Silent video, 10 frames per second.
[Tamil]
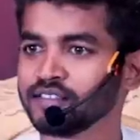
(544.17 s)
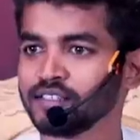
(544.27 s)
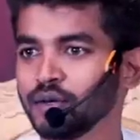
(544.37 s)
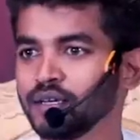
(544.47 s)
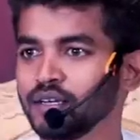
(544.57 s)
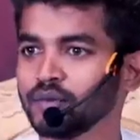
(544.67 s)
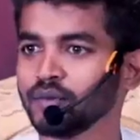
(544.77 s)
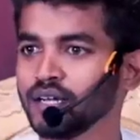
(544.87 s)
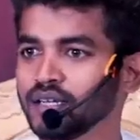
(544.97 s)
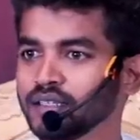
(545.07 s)
பாசிட்டிவாக
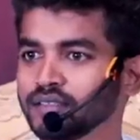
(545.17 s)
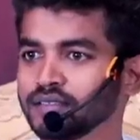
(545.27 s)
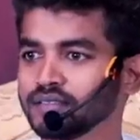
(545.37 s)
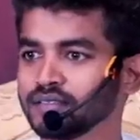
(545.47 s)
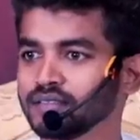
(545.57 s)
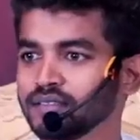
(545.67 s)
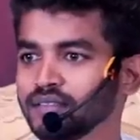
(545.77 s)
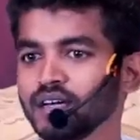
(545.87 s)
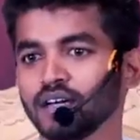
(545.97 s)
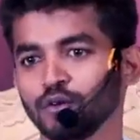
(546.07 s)
இருக்குமா
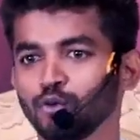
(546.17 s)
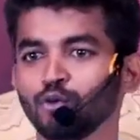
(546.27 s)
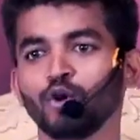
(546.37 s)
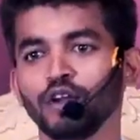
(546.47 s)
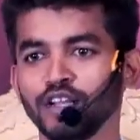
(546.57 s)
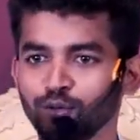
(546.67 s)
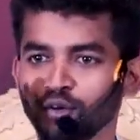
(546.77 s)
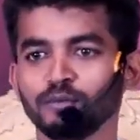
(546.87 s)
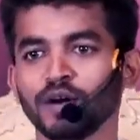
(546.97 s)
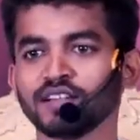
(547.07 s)
கோடியில்
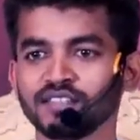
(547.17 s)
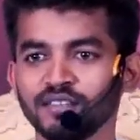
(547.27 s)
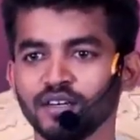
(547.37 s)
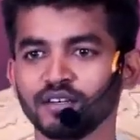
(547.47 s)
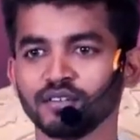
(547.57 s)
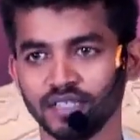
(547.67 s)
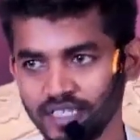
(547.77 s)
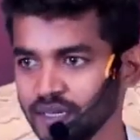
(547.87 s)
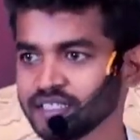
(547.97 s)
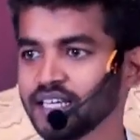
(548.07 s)
ஒன்று பாசிட்டிவாக இருக்கும்
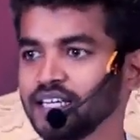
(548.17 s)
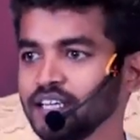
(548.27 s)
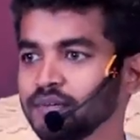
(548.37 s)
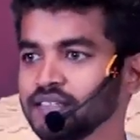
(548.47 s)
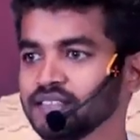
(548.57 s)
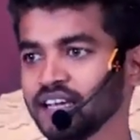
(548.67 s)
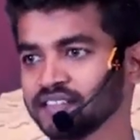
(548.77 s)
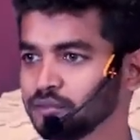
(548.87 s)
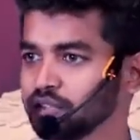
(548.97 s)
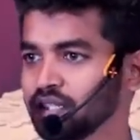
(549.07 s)
நீங்கள் மெஜாரிட்டியை பேசுங்க
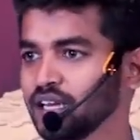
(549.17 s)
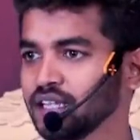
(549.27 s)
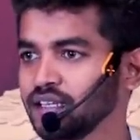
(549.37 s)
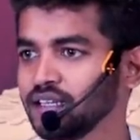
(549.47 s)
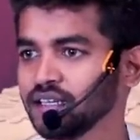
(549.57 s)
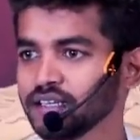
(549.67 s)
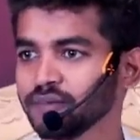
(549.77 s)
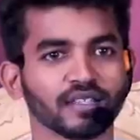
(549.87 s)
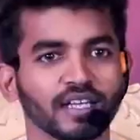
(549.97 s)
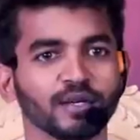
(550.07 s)
எக்ஸப்ஷன் எல்லாத்துலேயும் இருக்குது
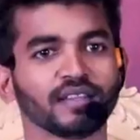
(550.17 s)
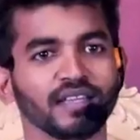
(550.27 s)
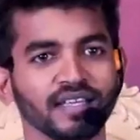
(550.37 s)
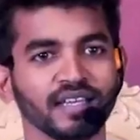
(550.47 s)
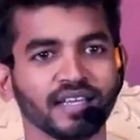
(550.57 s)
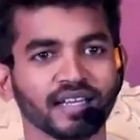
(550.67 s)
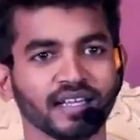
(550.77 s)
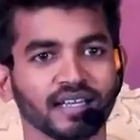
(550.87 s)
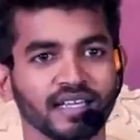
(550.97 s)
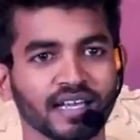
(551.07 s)
என்னோடய திங்கிங் என்ன
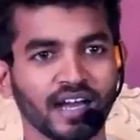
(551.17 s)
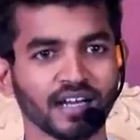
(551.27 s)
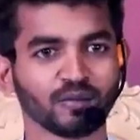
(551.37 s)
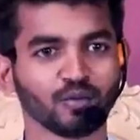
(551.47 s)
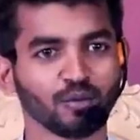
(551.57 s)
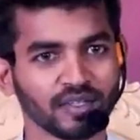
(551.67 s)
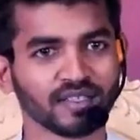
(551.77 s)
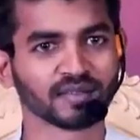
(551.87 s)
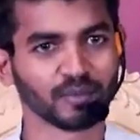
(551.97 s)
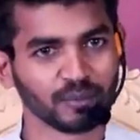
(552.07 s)
ஞானம்
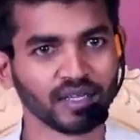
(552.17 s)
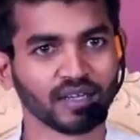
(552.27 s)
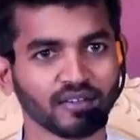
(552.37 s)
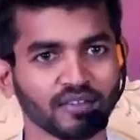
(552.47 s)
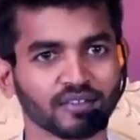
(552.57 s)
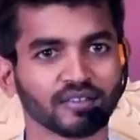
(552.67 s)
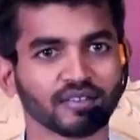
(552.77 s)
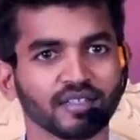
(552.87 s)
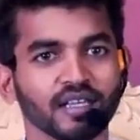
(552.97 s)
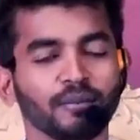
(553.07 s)
உபதேசம் இப்படியா இருக்கும்
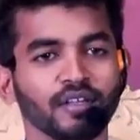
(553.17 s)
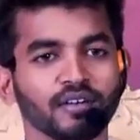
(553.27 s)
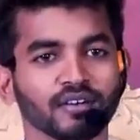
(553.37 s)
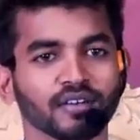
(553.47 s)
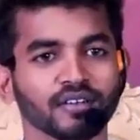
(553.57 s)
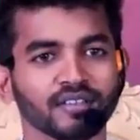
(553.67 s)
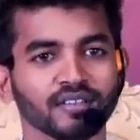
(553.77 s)
எப்படி இருக்கும்